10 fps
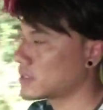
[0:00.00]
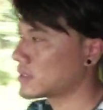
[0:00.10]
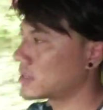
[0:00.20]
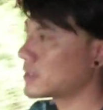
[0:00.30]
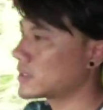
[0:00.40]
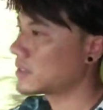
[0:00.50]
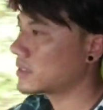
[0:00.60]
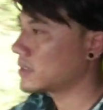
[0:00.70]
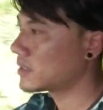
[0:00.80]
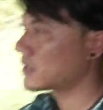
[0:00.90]
है आज का
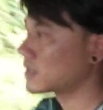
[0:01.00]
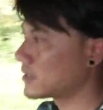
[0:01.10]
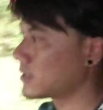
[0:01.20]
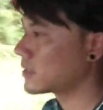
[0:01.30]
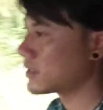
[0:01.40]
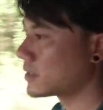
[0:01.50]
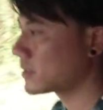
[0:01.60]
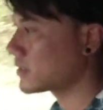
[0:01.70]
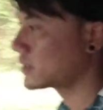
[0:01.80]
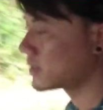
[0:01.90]

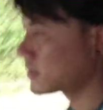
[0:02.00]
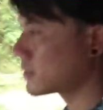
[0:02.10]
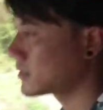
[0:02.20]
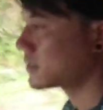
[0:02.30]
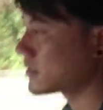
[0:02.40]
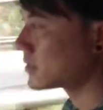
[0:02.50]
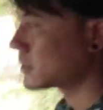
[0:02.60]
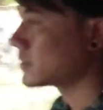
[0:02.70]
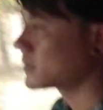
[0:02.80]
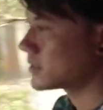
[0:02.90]
इस जनाब ने
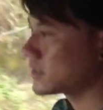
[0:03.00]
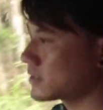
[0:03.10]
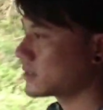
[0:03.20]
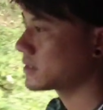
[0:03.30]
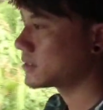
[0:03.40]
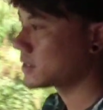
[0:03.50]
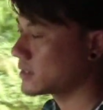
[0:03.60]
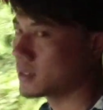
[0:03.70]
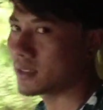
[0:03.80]
दिया है हम लोग यहाँ से